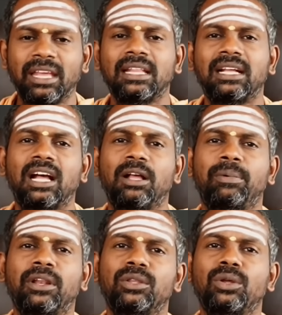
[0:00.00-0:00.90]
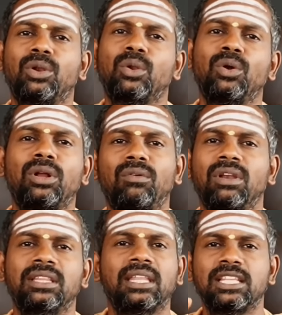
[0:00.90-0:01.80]
எதுக்காக பிறந்தோங்கிற நோக்கம்
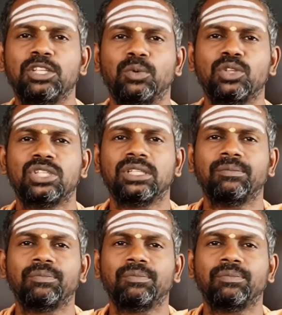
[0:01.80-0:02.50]
அவங்களுக்கு தெரிஞ்சு போச்சு